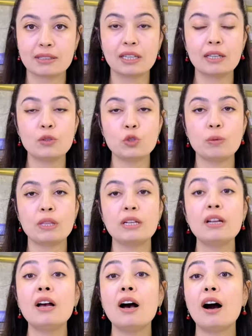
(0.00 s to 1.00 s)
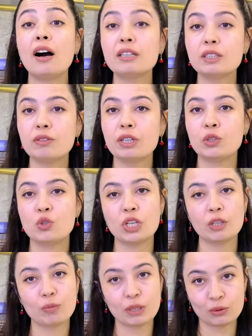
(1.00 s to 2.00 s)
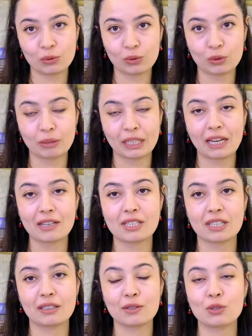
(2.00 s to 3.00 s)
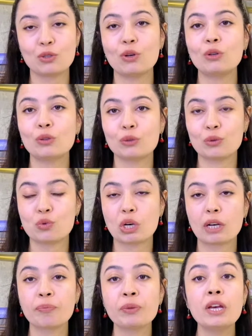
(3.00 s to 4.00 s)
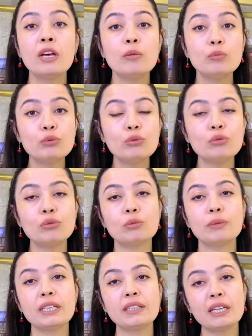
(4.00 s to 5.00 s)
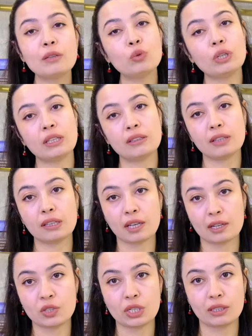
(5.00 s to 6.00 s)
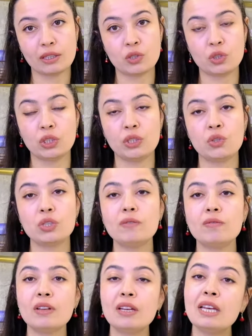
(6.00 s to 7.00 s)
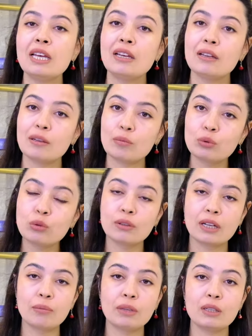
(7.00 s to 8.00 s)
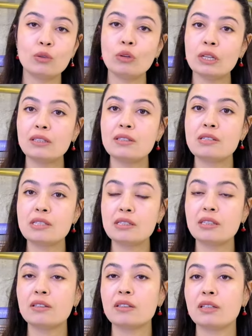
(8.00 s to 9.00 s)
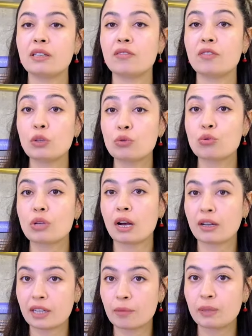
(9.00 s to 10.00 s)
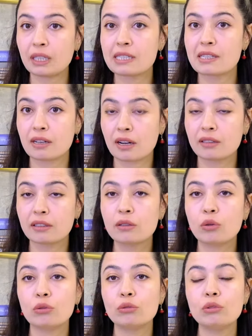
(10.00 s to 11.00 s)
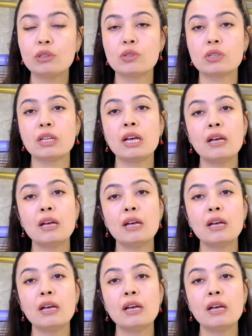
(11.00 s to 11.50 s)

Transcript: gelişmeleri aktive edecek bir tutulma gerçekleşiyor olacak. Bu tutulma Kito ayında gerçekleştiği için ve e, bu dönem hani yöneticisi de e, Venüs Akrep'te de zararda da olduğu için